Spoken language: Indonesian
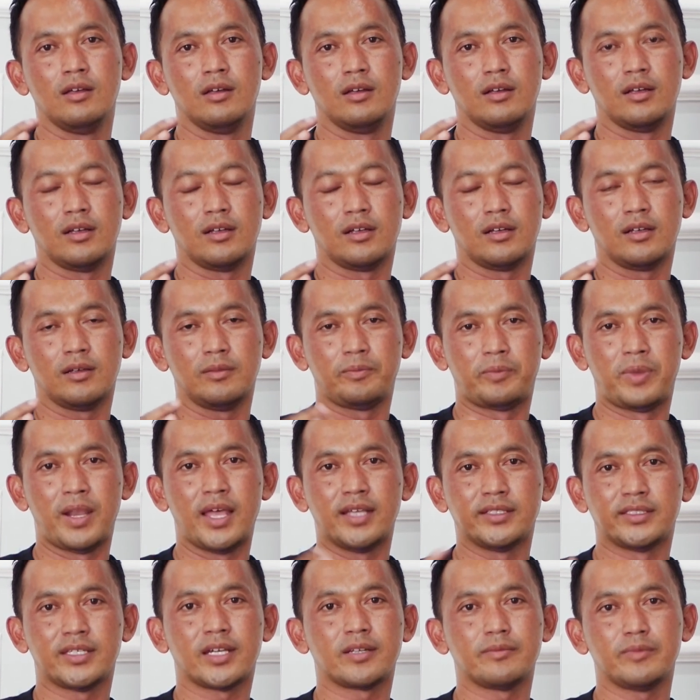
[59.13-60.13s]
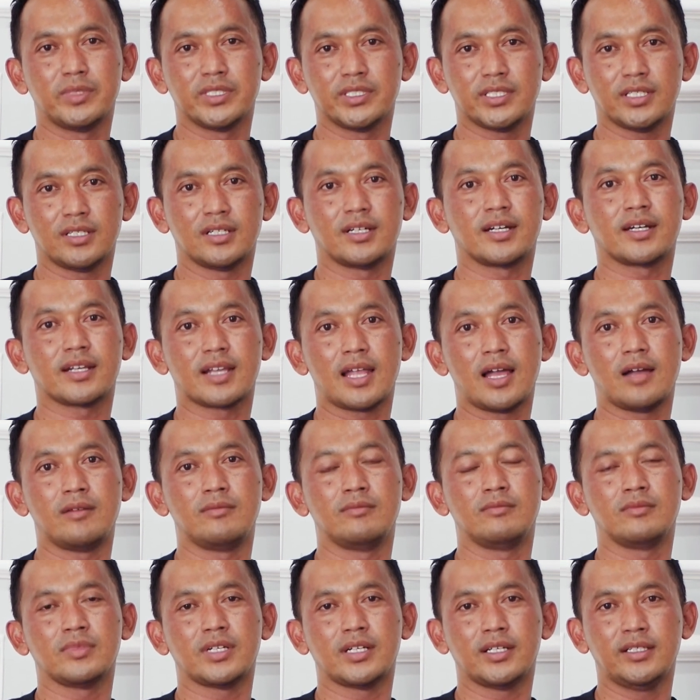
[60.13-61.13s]
e, belajar
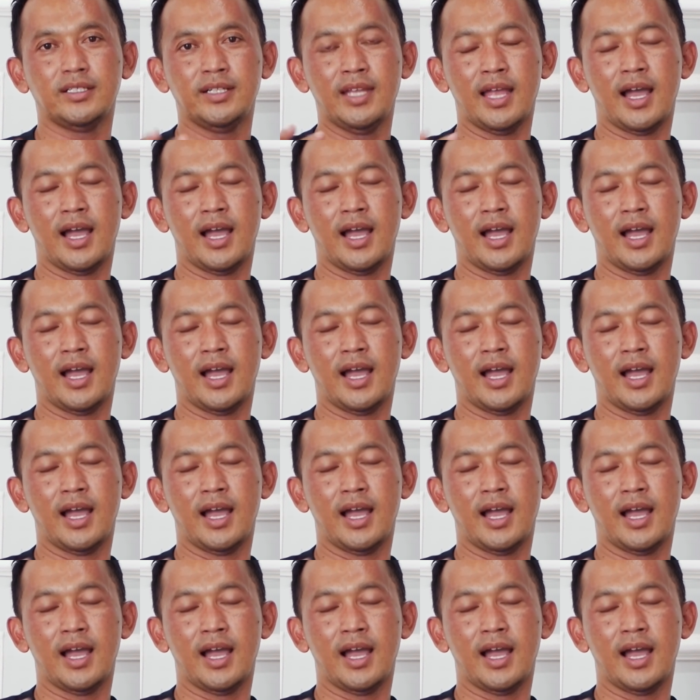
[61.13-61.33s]
mencengkram ke